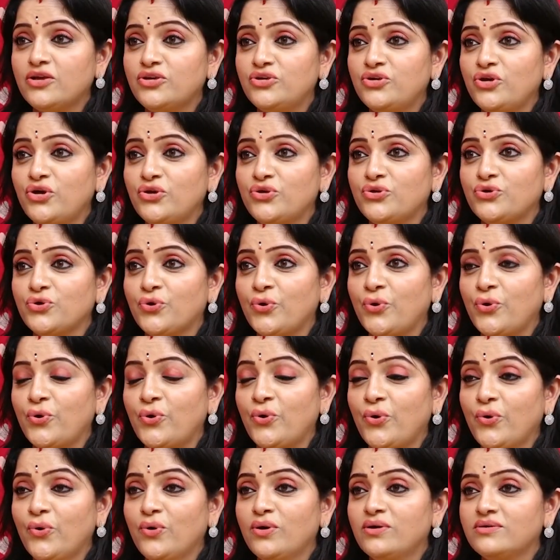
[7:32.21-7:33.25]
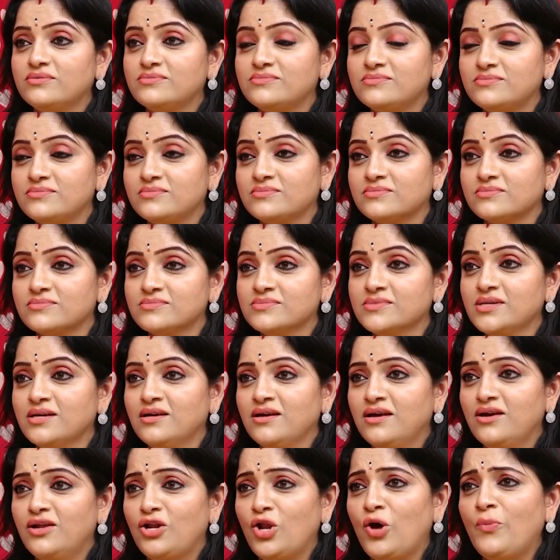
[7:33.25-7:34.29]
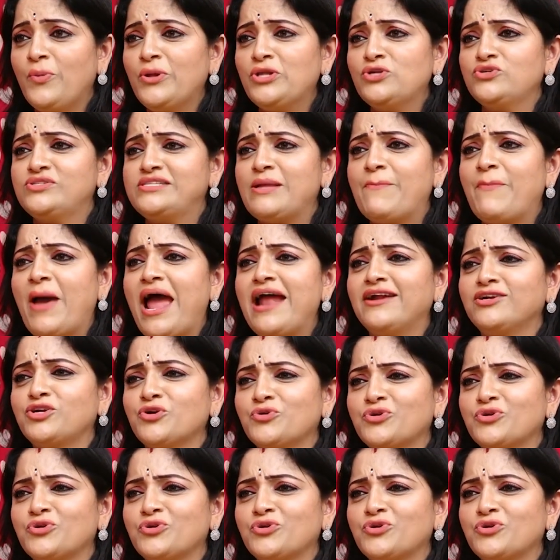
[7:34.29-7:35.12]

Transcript: అయ్యో లోపల చూస్తే ప్యాంట్